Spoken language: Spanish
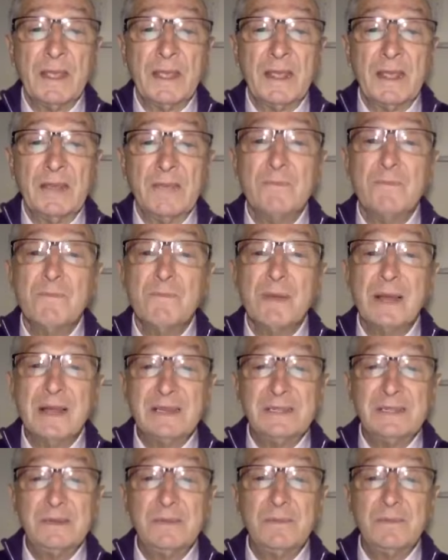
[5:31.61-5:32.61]
es
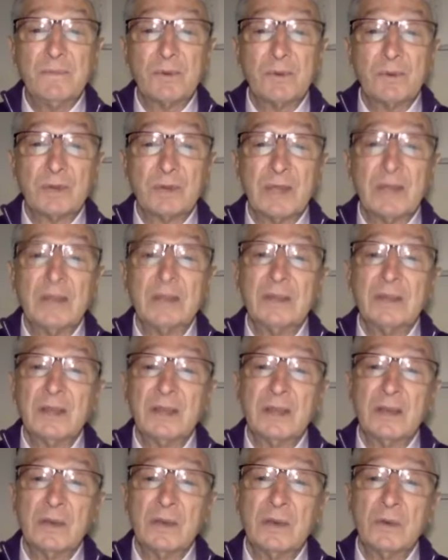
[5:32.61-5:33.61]
más importante
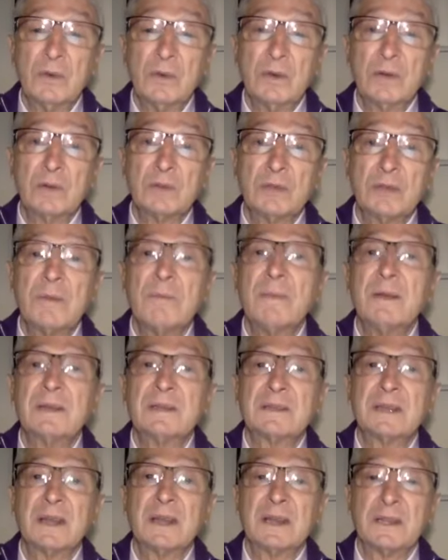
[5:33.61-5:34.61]
que nunca usar
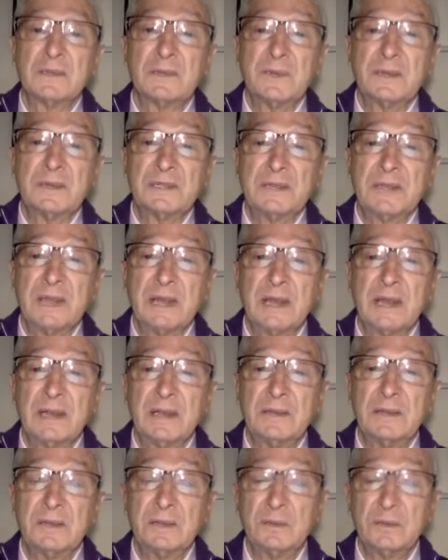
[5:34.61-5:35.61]
máscaras
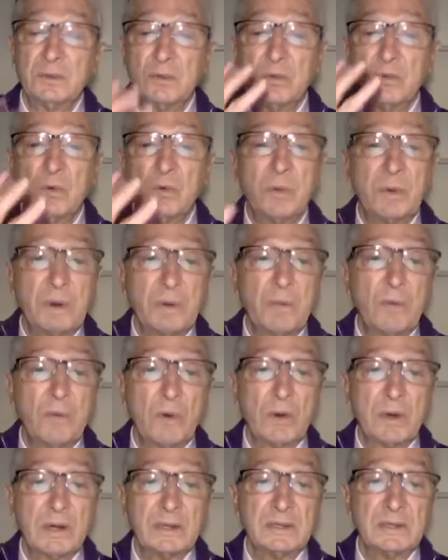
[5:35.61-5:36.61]
faciales, su
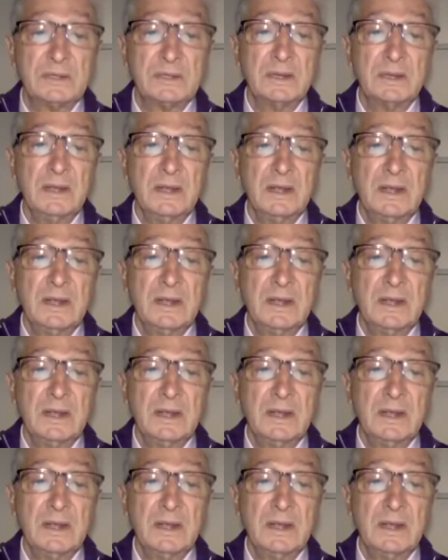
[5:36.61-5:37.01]
cubrebocas